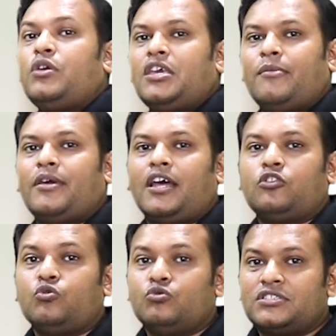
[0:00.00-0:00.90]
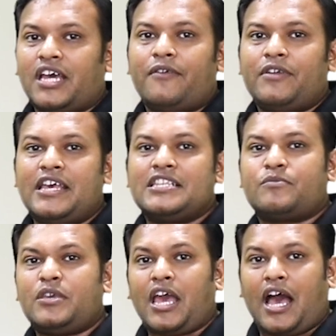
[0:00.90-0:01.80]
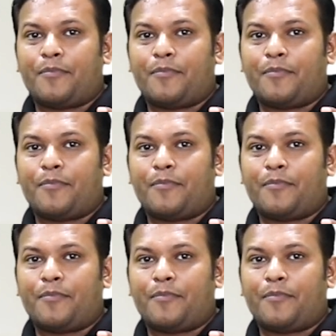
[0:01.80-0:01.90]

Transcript: कोई कैमरा तो उसका एविडेंस भी